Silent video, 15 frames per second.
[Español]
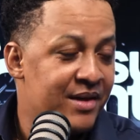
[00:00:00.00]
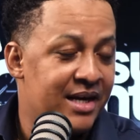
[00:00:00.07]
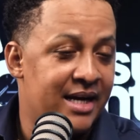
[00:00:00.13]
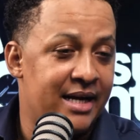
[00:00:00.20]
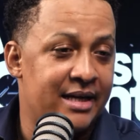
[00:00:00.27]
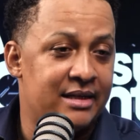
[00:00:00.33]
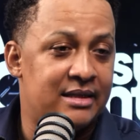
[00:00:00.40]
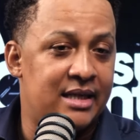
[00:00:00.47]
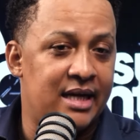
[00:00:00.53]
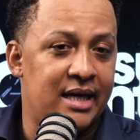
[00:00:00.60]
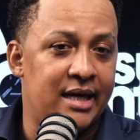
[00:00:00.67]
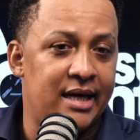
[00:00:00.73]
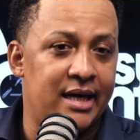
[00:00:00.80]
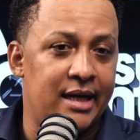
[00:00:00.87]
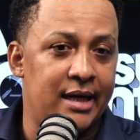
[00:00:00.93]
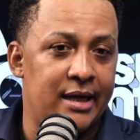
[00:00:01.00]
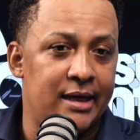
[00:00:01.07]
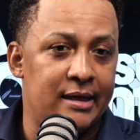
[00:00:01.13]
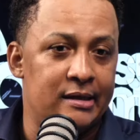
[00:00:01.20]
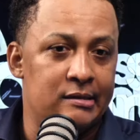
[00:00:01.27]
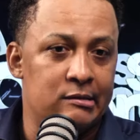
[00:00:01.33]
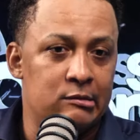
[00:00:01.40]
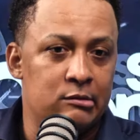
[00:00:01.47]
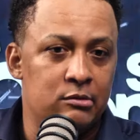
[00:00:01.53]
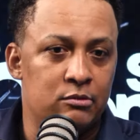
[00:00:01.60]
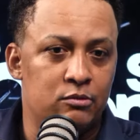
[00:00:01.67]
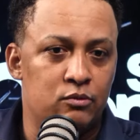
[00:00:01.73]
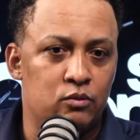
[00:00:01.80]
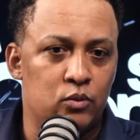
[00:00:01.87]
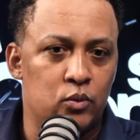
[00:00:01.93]
a esta
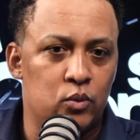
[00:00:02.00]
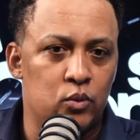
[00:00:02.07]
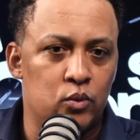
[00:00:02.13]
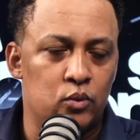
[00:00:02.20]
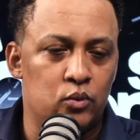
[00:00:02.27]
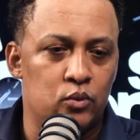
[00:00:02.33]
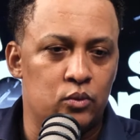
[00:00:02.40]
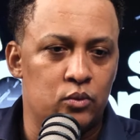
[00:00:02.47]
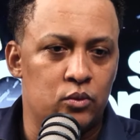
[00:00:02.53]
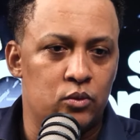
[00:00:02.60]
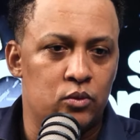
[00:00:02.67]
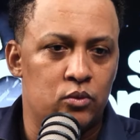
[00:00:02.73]
mm,